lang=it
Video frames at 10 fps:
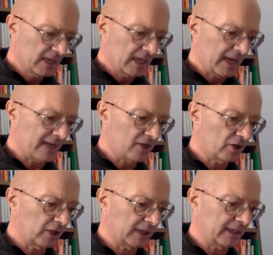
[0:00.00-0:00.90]

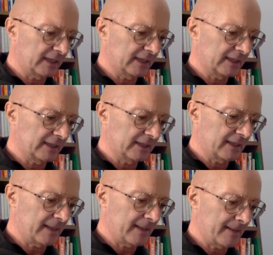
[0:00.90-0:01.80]
allora,
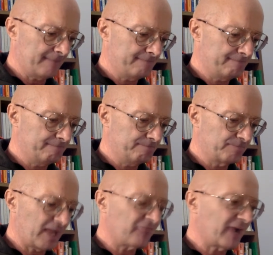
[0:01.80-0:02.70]
ehm,
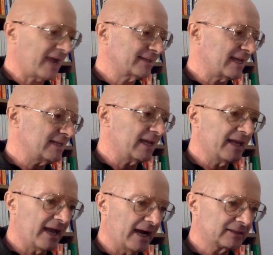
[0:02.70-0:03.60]
avrai degli
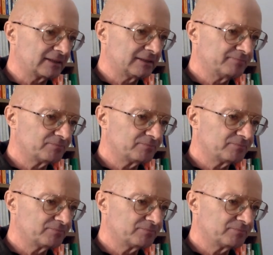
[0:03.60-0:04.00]
alleati,